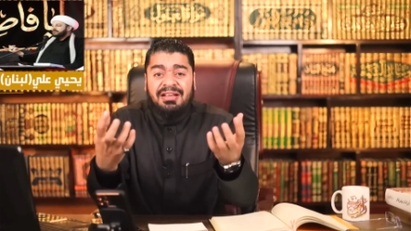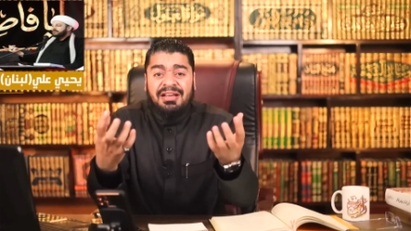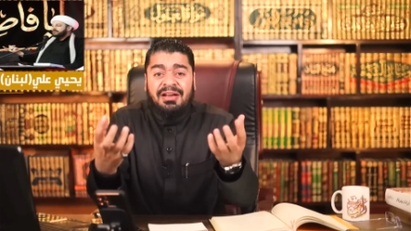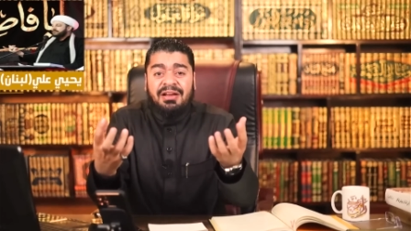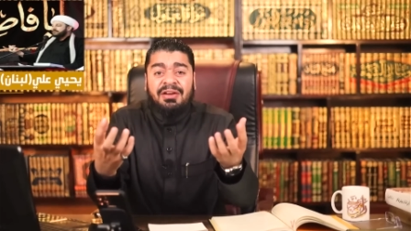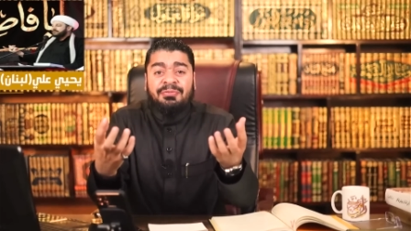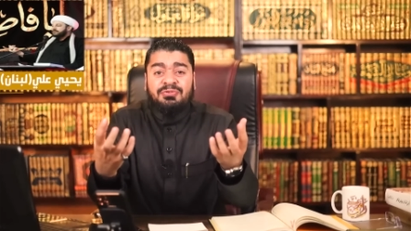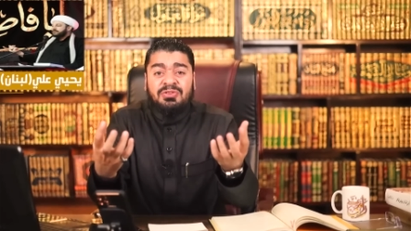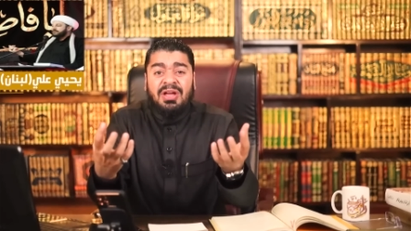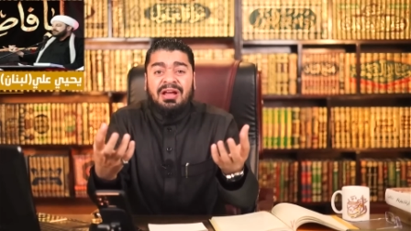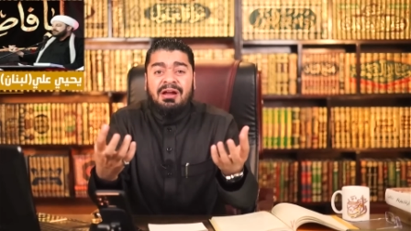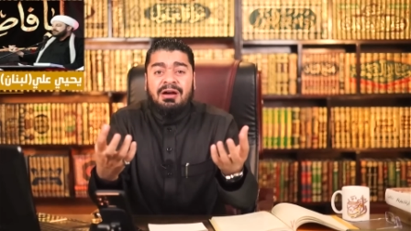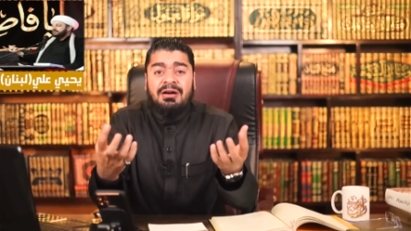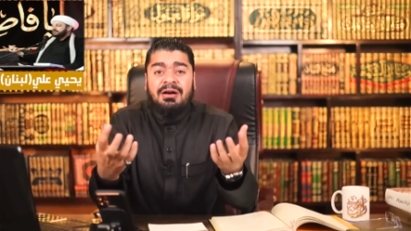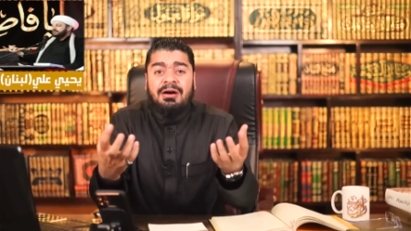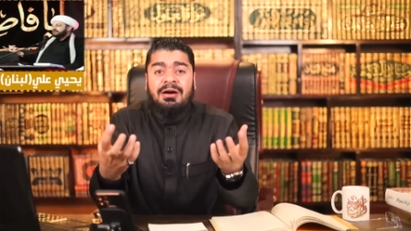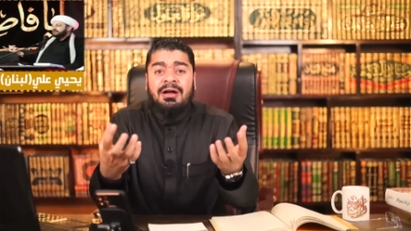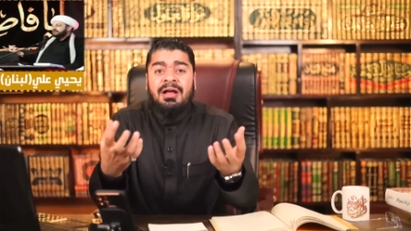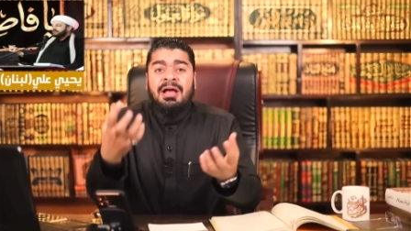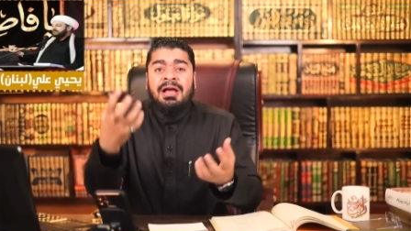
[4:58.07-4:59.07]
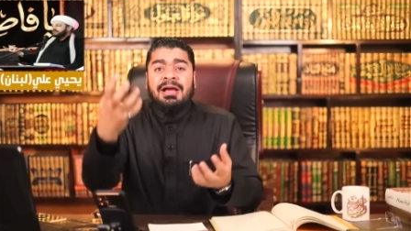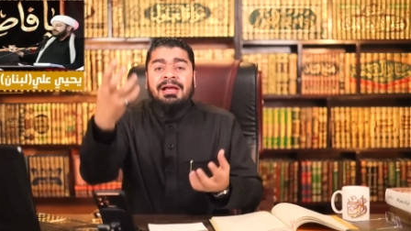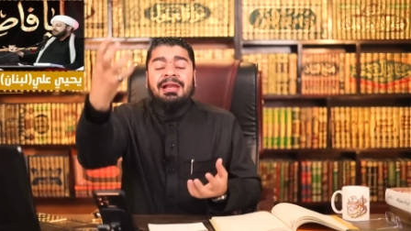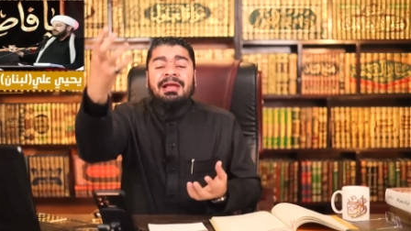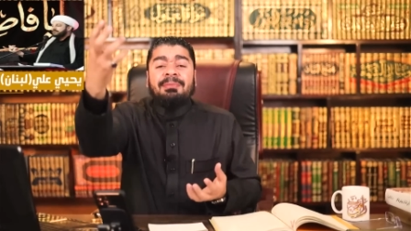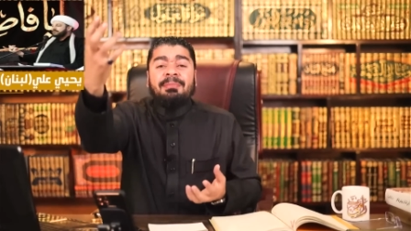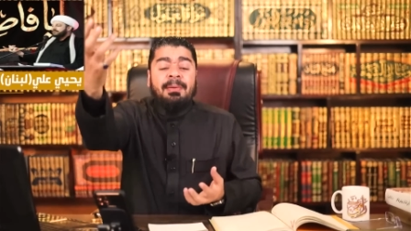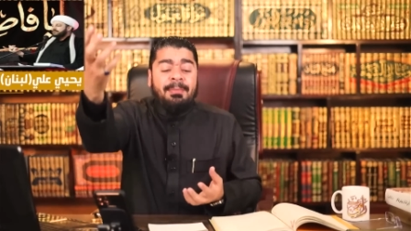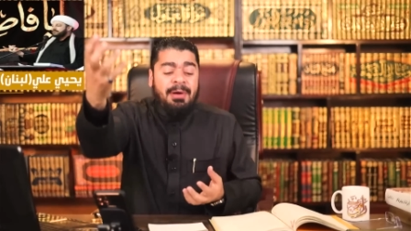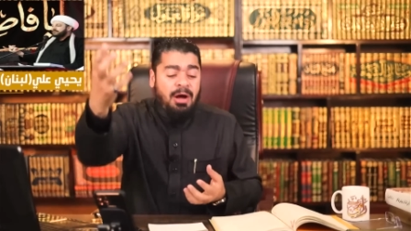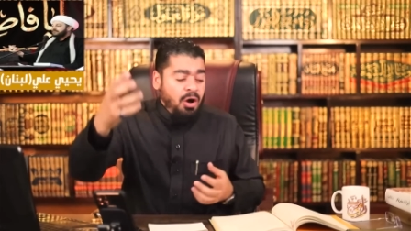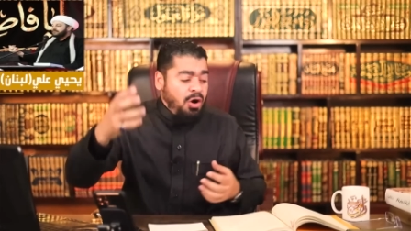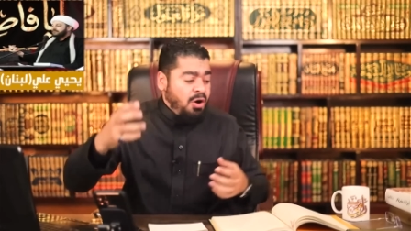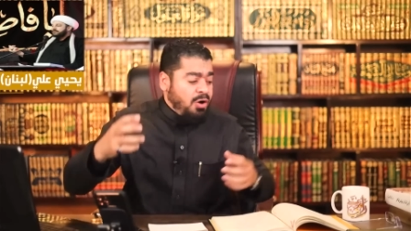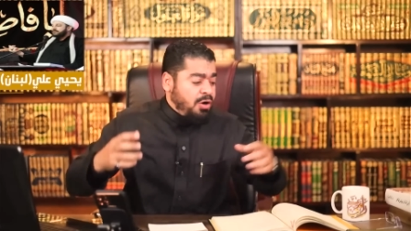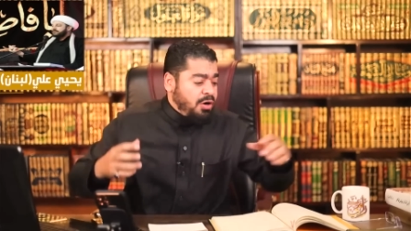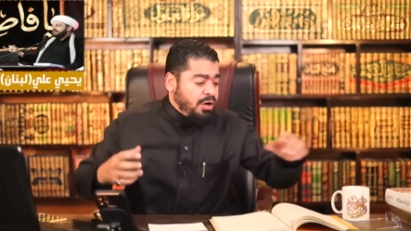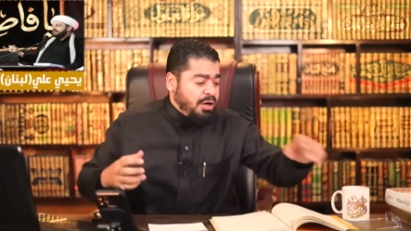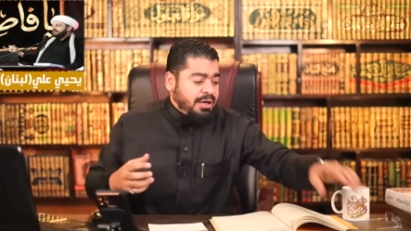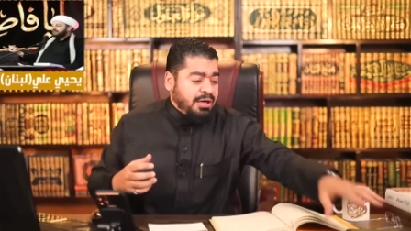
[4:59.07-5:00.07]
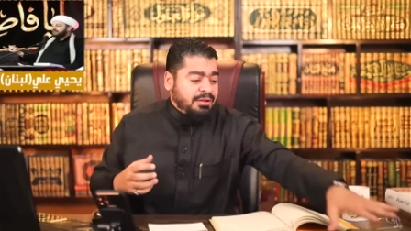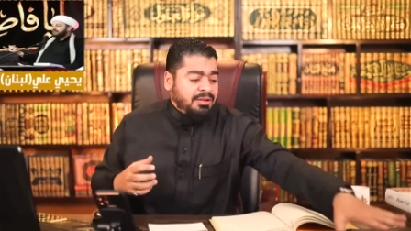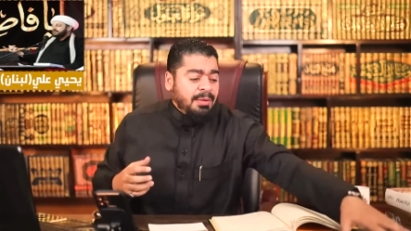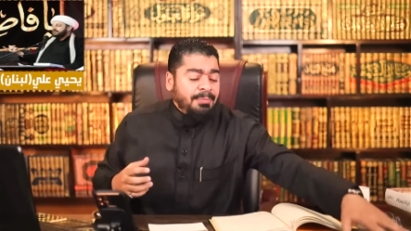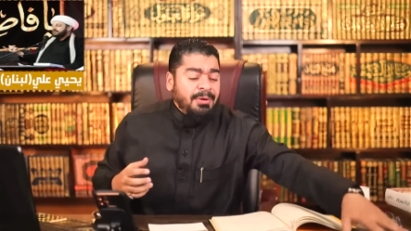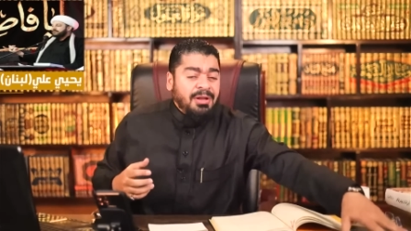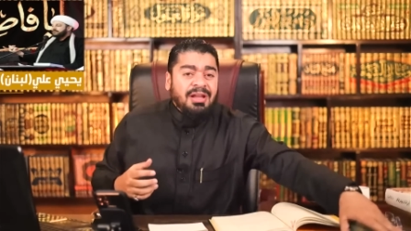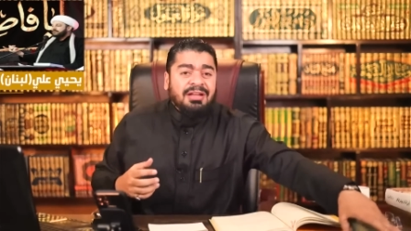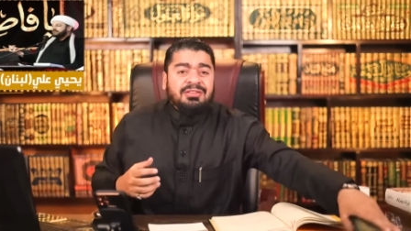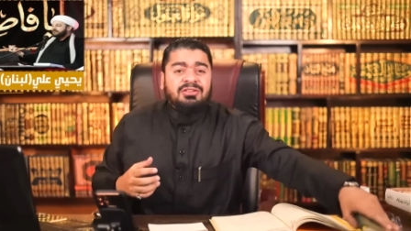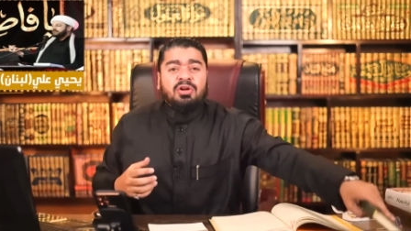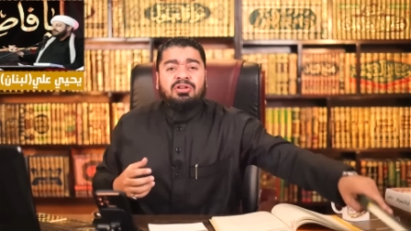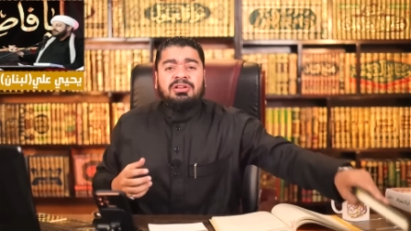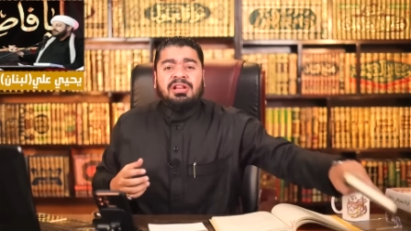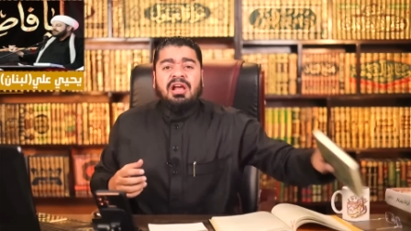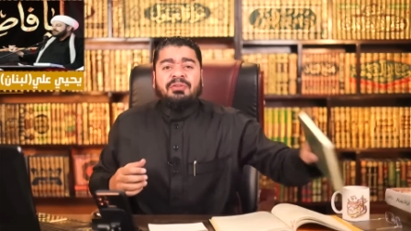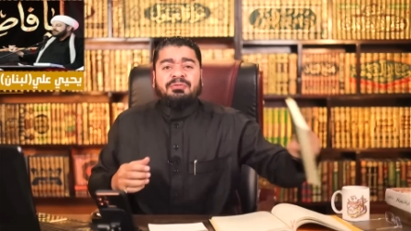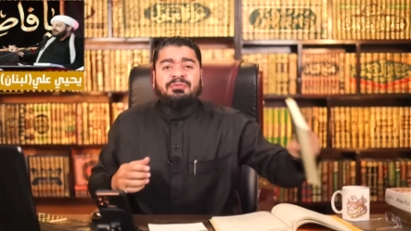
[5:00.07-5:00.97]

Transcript: إيه، افترق الامام اهو كتاب الله انت قلت لا